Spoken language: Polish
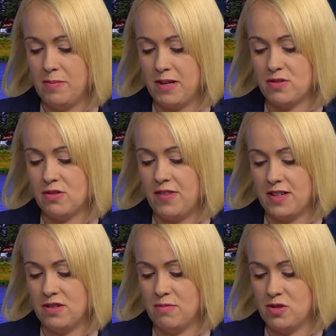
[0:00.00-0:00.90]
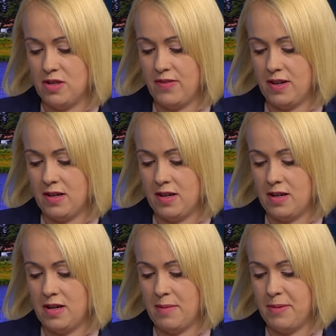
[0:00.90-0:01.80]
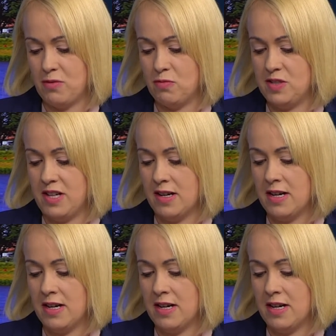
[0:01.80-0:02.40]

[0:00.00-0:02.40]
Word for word: bardzo otwarcie o możliwych e, reperkusjach.